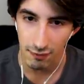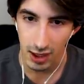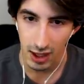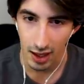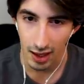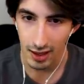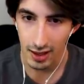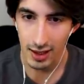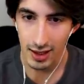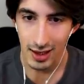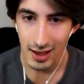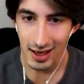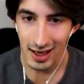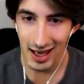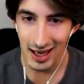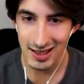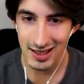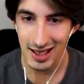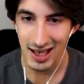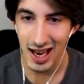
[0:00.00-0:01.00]
via.
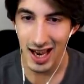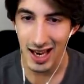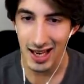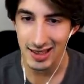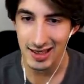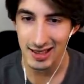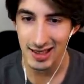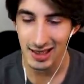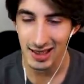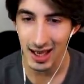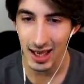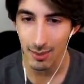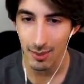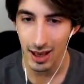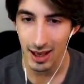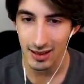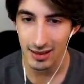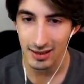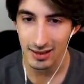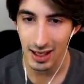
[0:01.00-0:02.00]
Ragazzi,
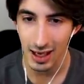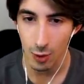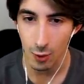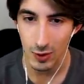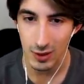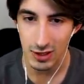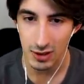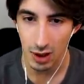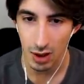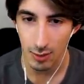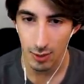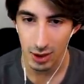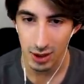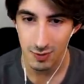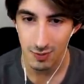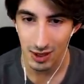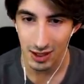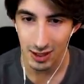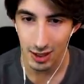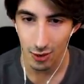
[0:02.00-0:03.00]
esteticamente questa è una mod
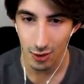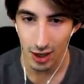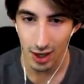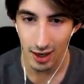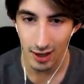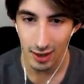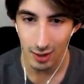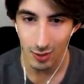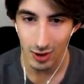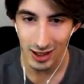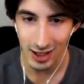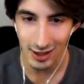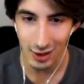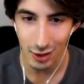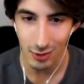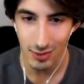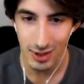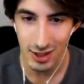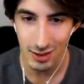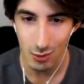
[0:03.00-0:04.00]
spettacolare, guardate
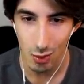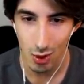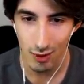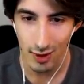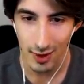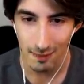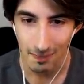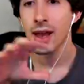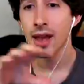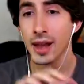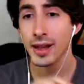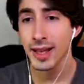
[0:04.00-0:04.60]
come si muove. E